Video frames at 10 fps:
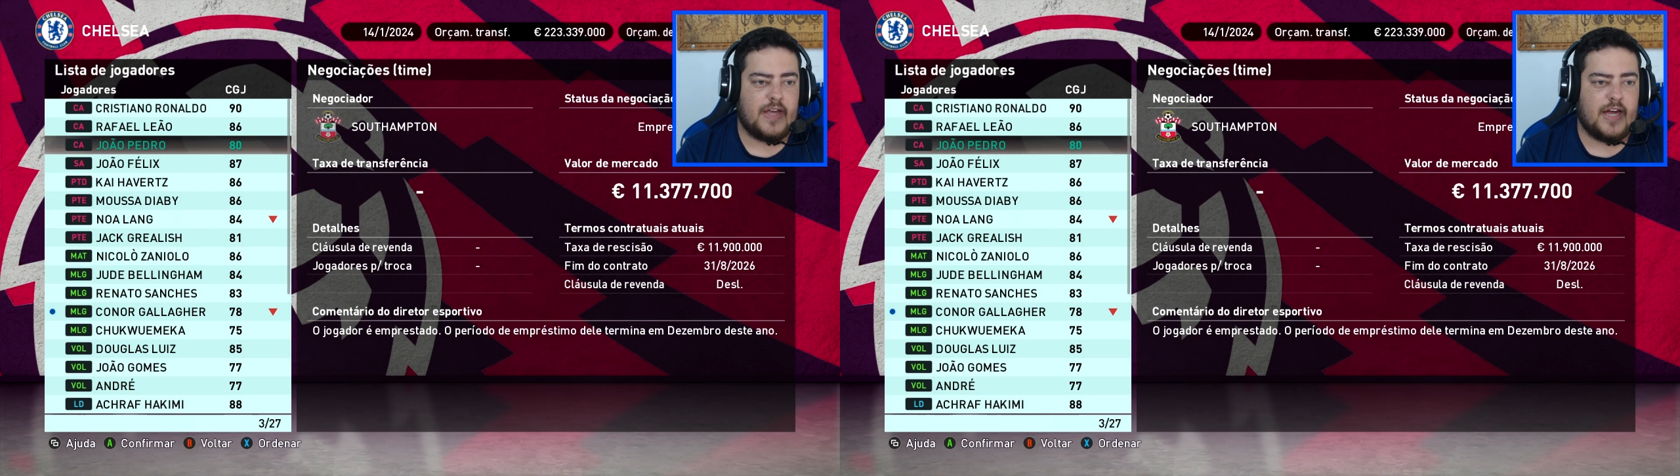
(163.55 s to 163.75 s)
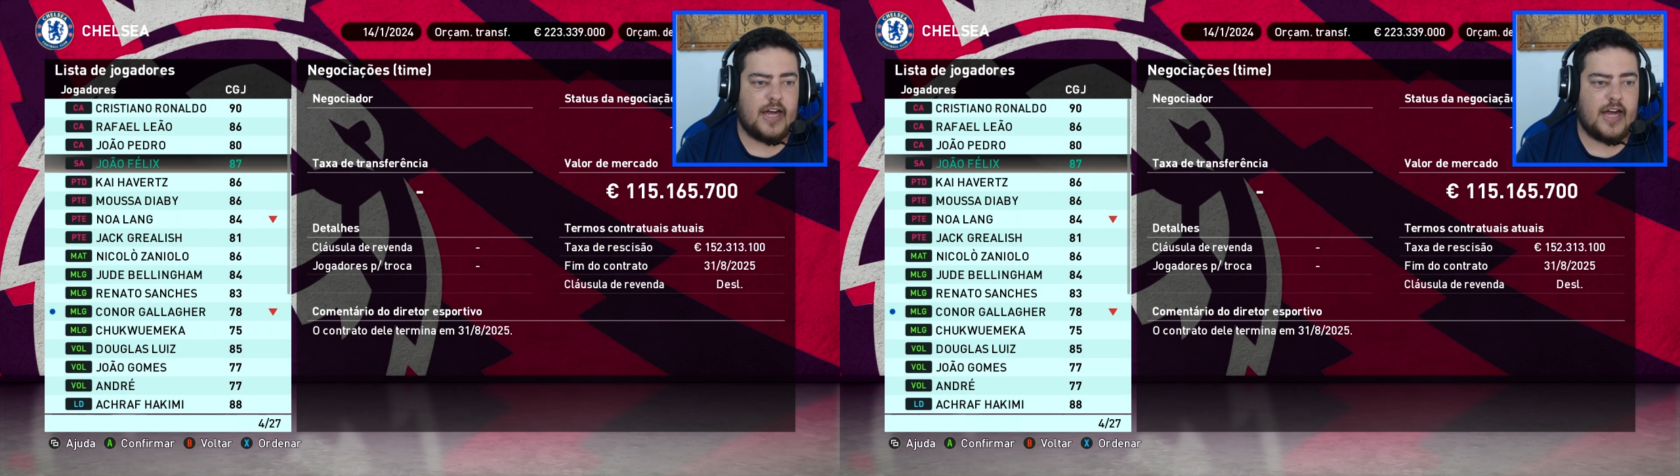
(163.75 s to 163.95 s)

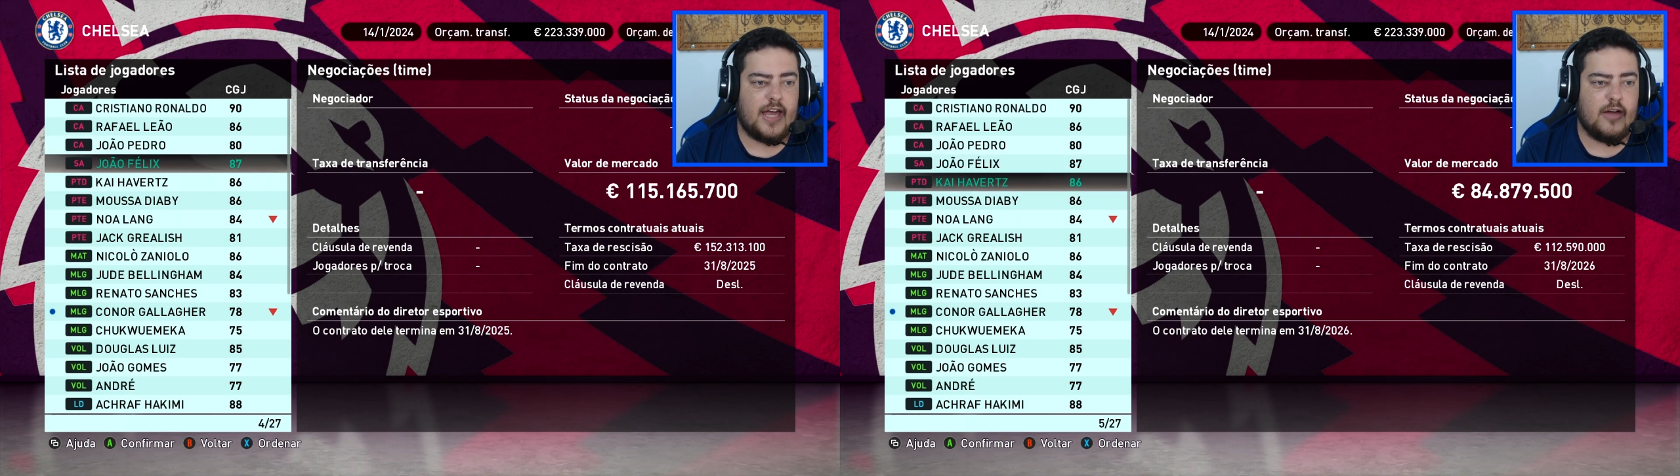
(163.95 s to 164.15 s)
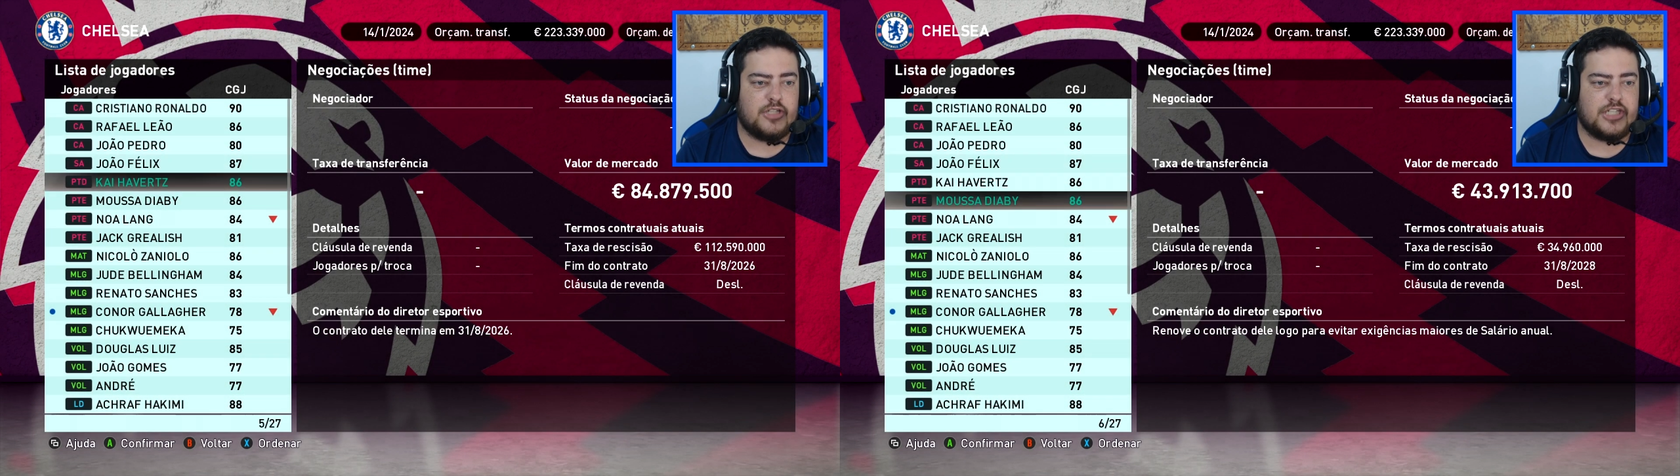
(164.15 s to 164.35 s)

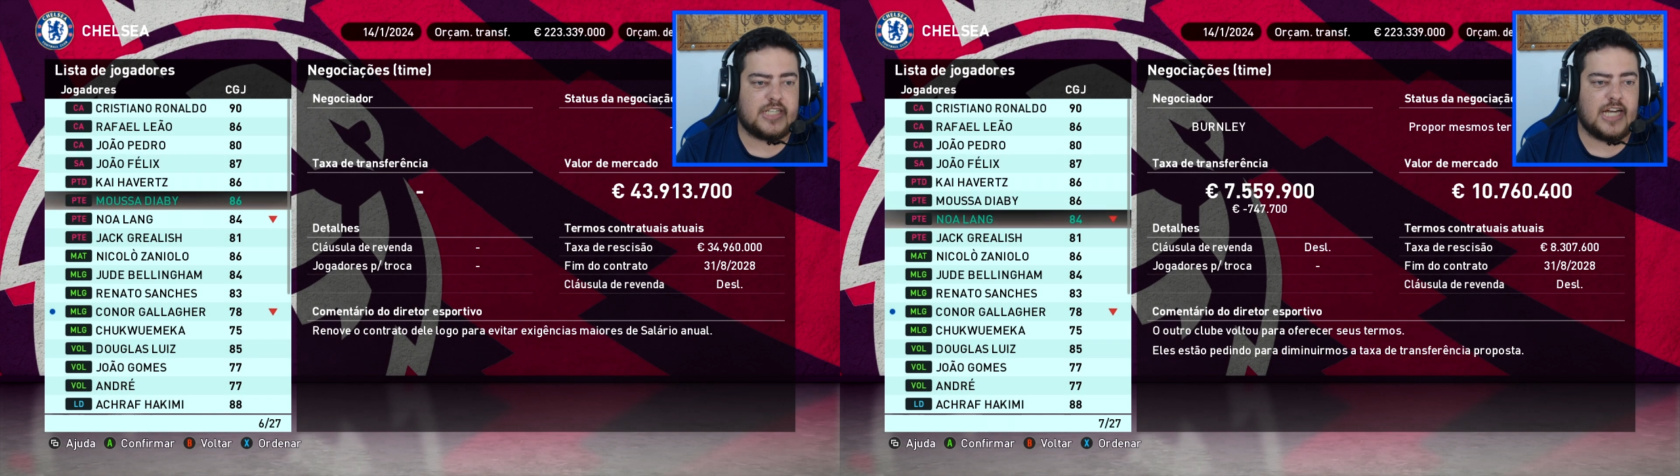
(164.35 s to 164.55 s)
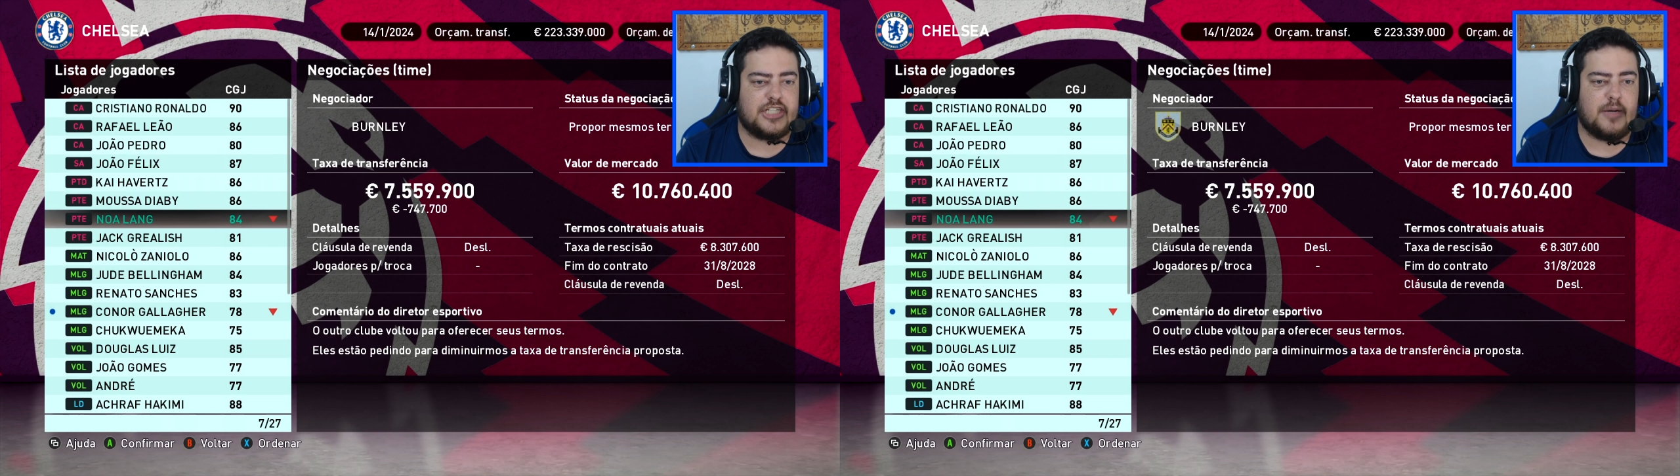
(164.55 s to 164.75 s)
É, eu
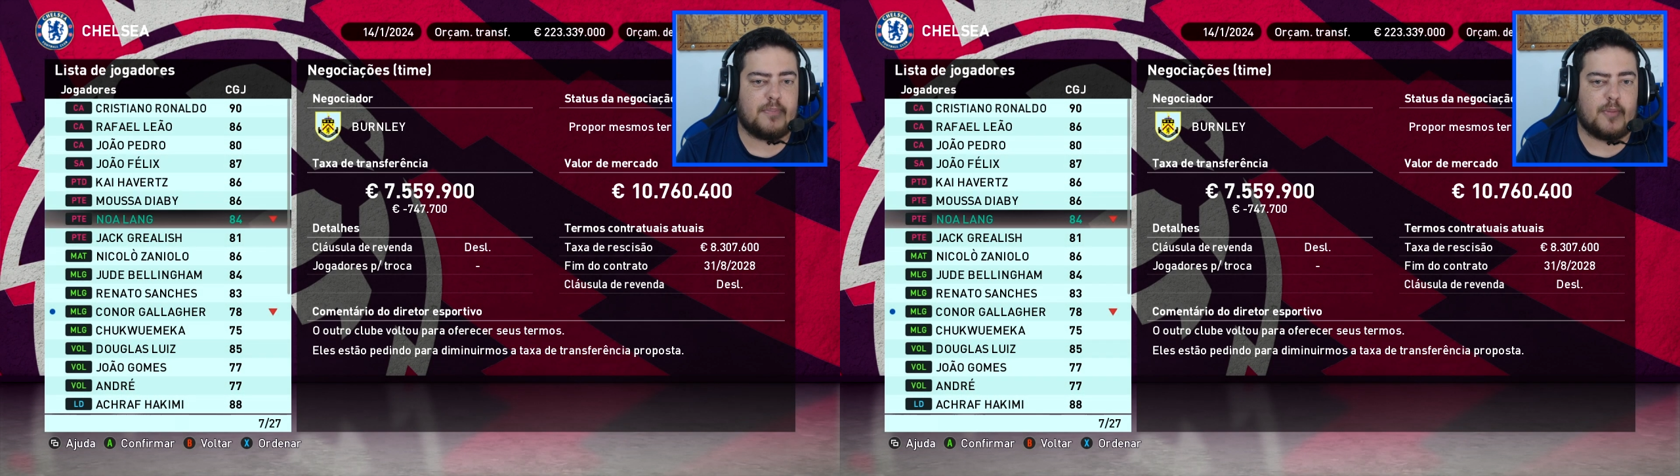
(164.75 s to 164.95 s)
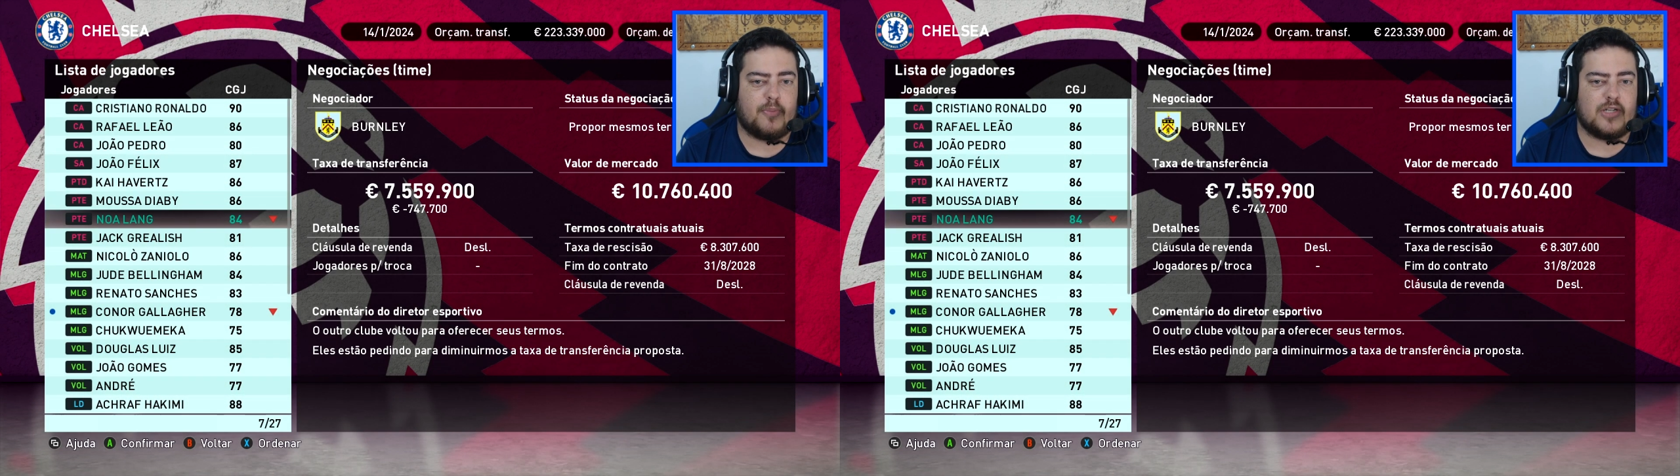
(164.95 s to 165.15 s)
disse que a gente
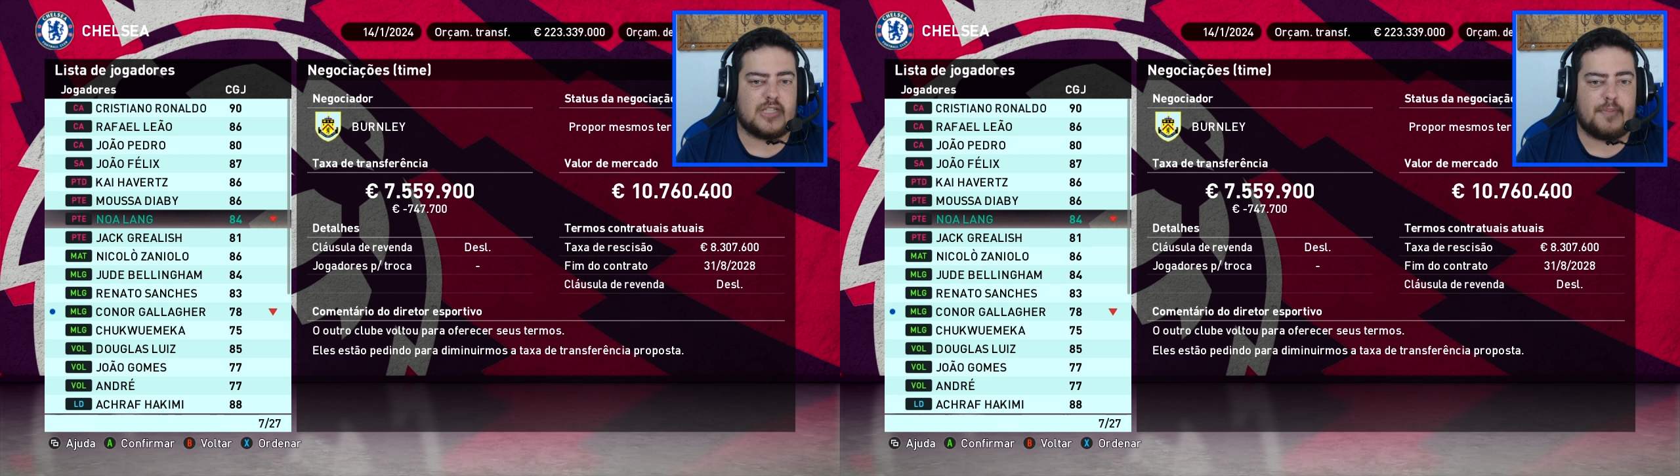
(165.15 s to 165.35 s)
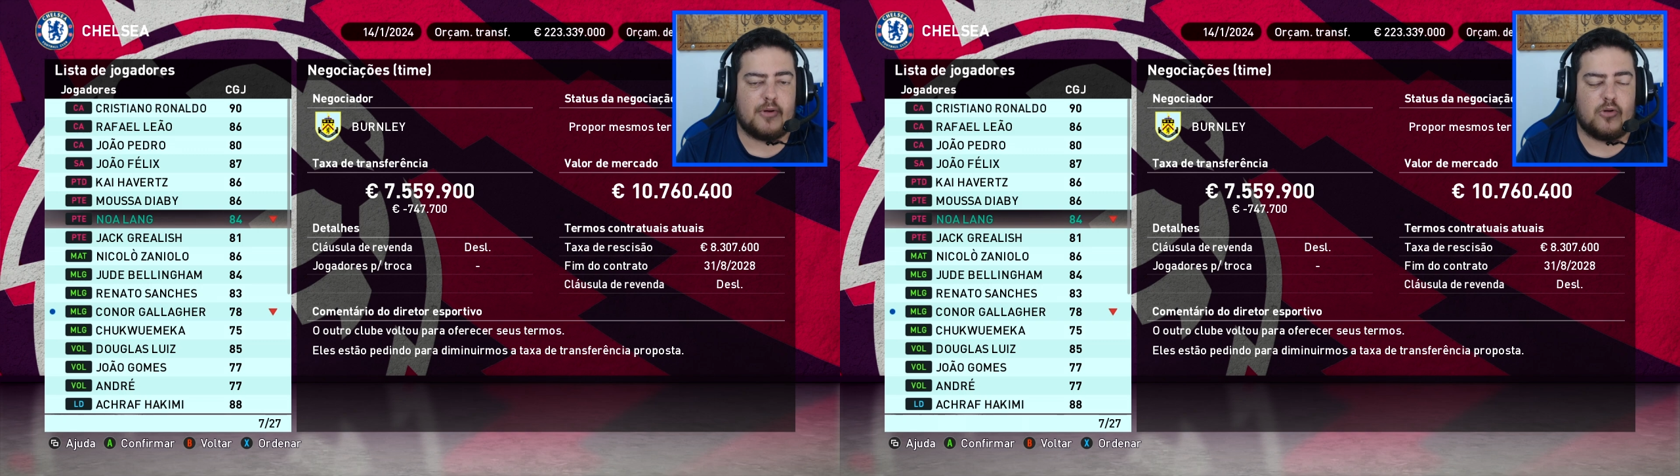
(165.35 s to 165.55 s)
tinha
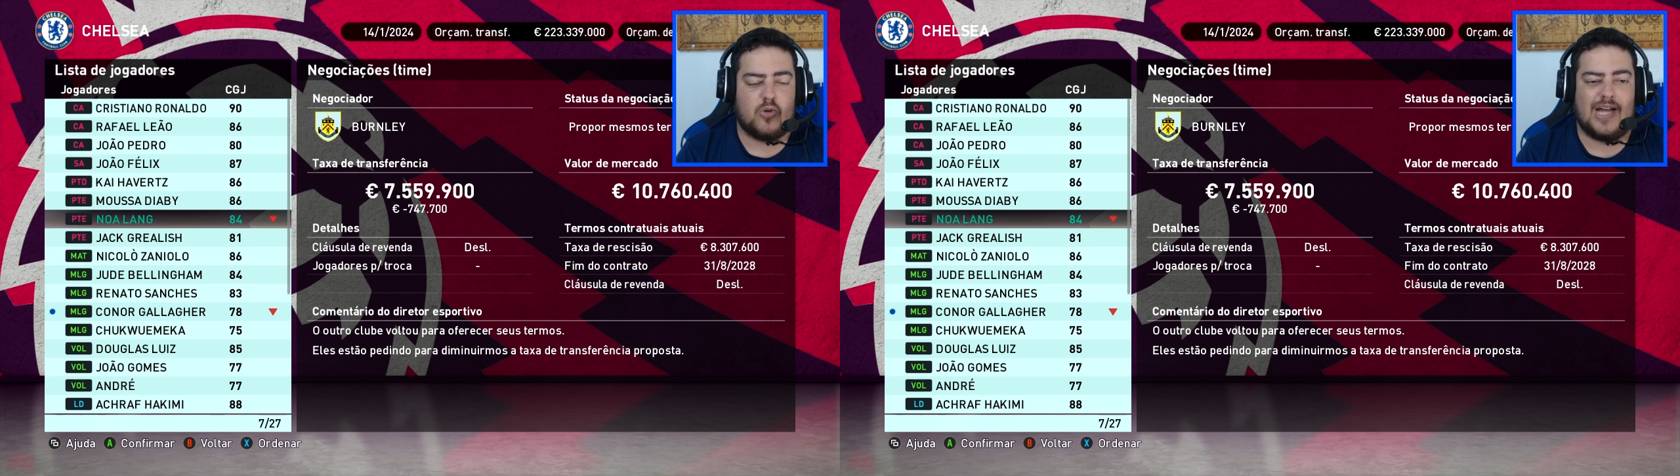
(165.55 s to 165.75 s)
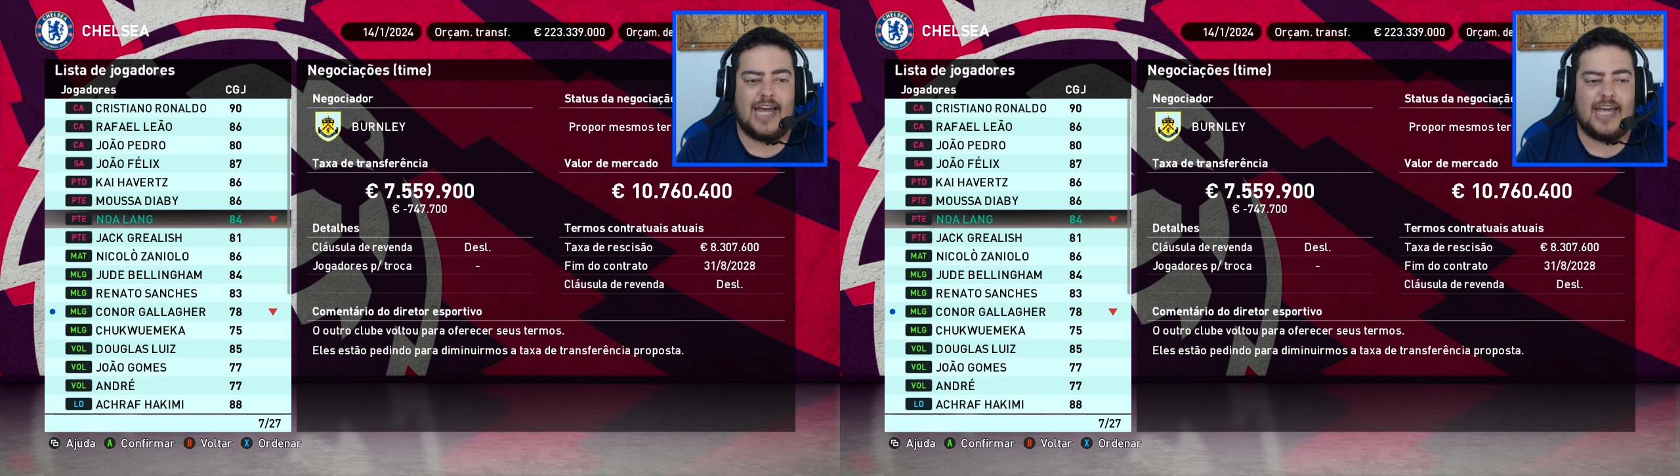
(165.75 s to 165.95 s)
proposta pelo
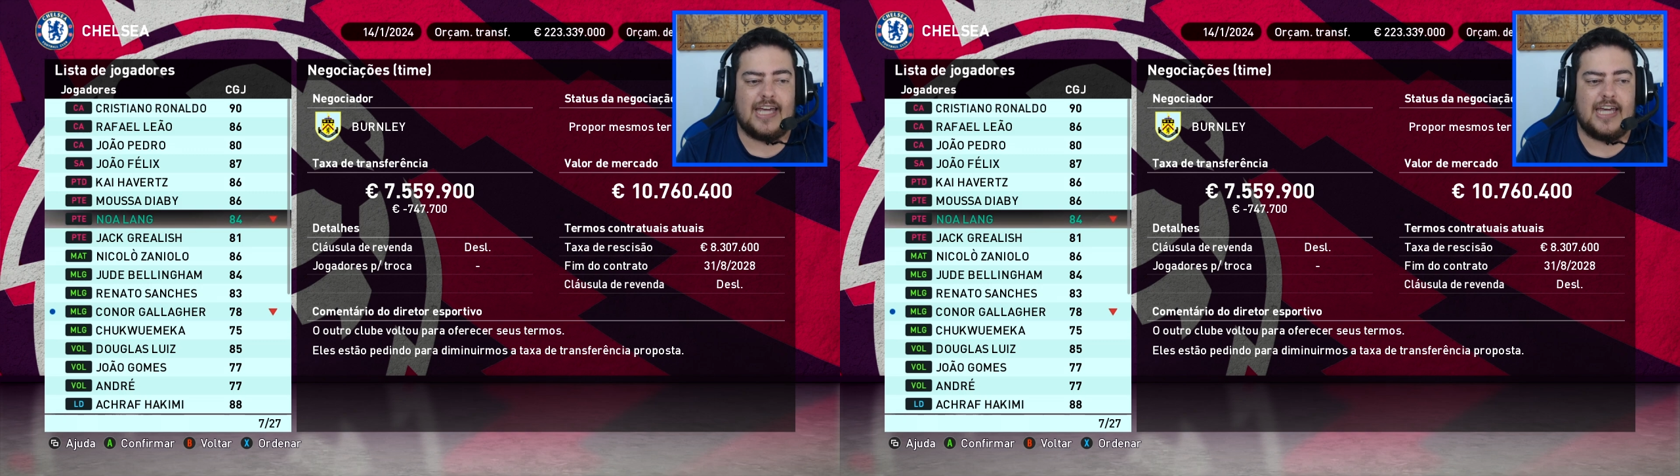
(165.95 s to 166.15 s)
Noaleng